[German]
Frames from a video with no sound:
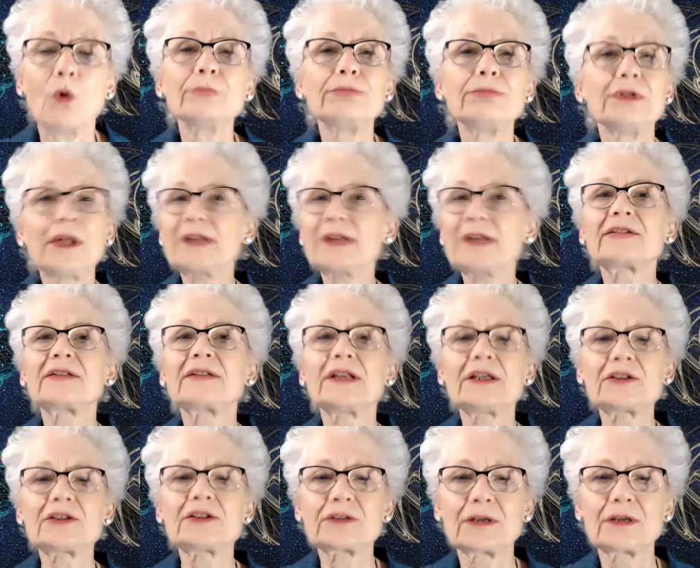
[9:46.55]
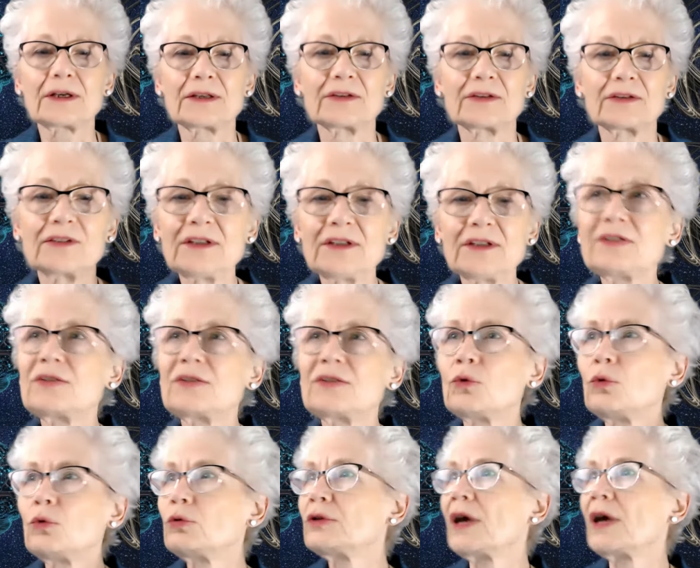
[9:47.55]
Und plötzlich
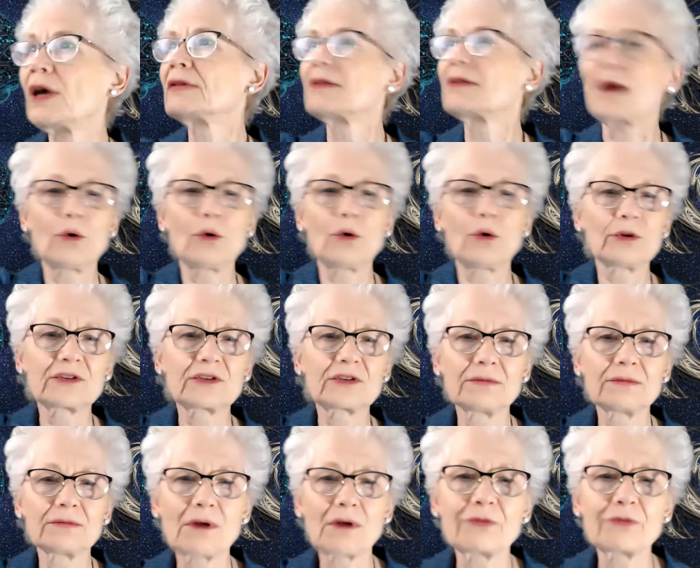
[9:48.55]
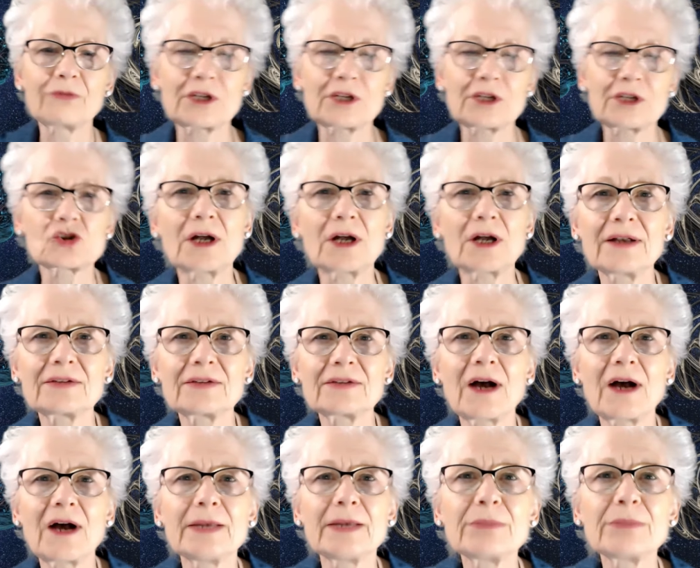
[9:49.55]
siehst du da draußen auf der
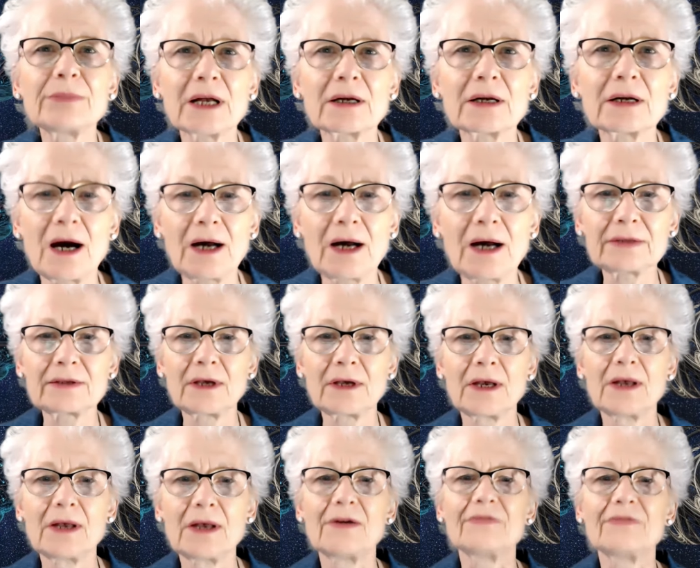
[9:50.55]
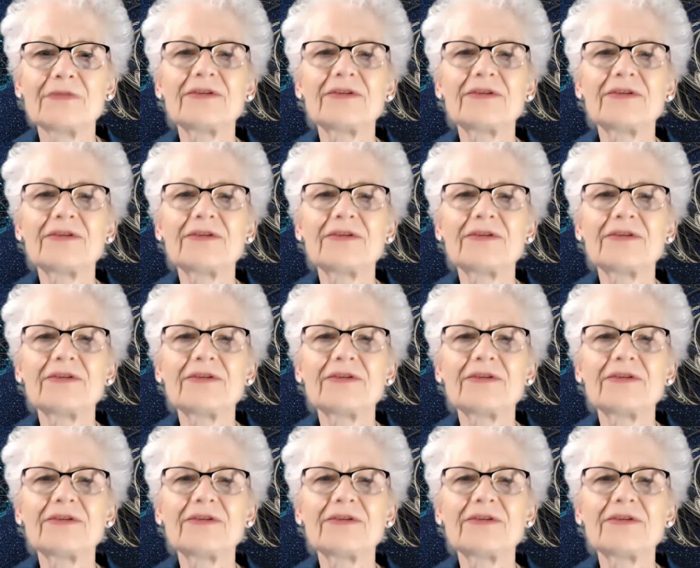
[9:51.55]
Straße ein Plakat,